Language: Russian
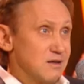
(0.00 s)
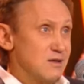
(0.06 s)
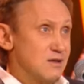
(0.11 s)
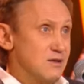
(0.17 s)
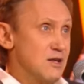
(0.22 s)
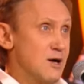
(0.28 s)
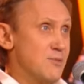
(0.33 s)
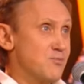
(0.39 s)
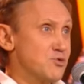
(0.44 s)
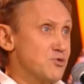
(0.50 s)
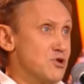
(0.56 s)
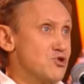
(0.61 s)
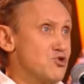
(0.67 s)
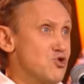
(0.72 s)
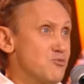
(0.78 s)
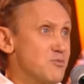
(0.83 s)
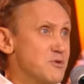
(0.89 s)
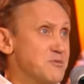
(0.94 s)
лампу
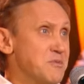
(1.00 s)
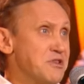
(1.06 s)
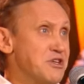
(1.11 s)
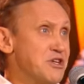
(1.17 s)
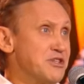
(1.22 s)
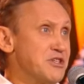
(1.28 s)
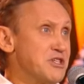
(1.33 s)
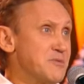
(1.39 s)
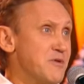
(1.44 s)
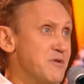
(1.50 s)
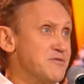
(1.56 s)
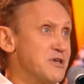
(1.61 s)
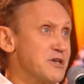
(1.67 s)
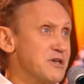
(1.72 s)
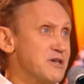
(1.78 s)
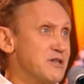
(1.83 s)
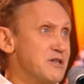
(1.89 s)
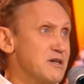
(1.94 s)
зажег, посмотрел на себя в
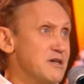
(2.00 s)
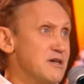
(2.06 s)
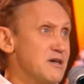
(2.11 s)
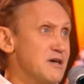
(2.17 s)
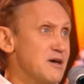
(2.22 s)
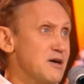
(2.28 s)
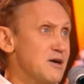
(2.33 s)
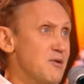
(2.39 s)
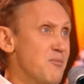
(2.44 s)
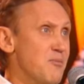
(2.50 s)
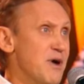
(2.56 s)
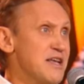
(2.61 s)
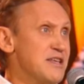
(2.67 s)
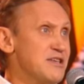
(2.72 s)
зеркало. Мать